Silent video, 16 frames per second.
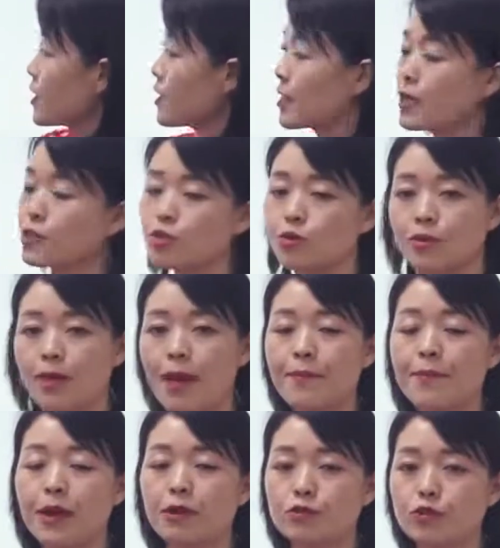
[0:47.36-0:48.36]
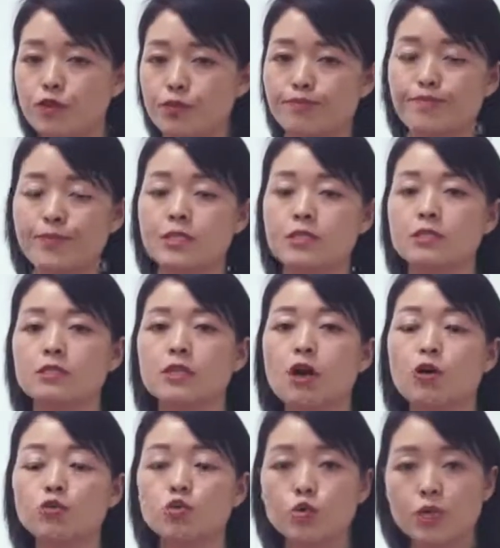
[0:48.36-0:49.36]
i 呢，它是用来表示比
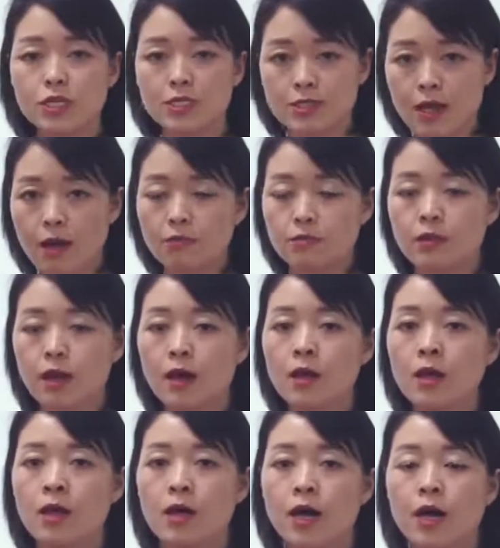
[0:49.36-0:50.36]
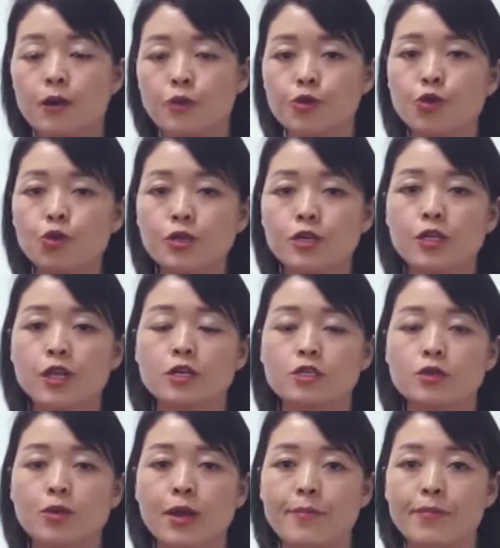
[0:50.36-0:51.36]
较对象的啊。y u l i 呢
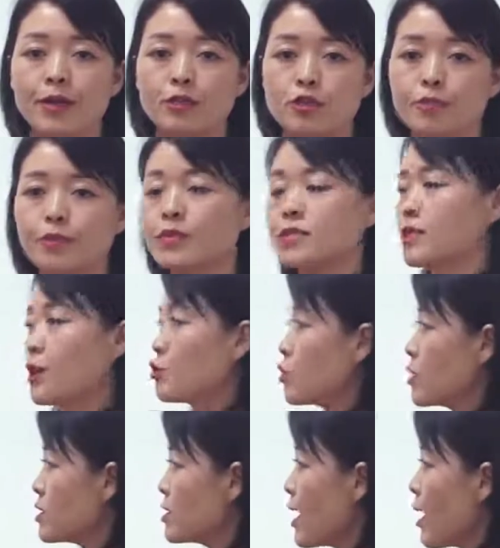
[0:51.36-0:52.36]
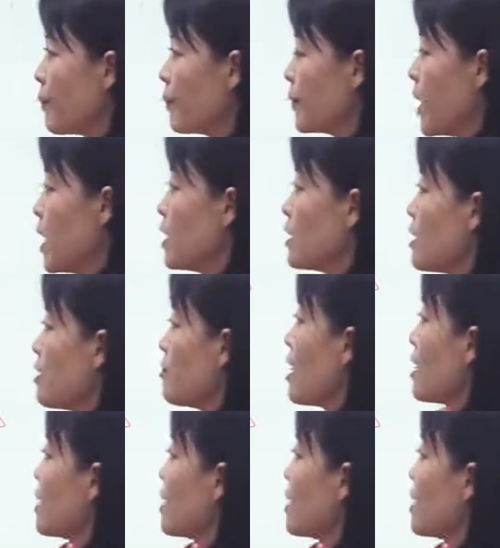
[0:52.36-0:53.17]
是用来表示比较对象，那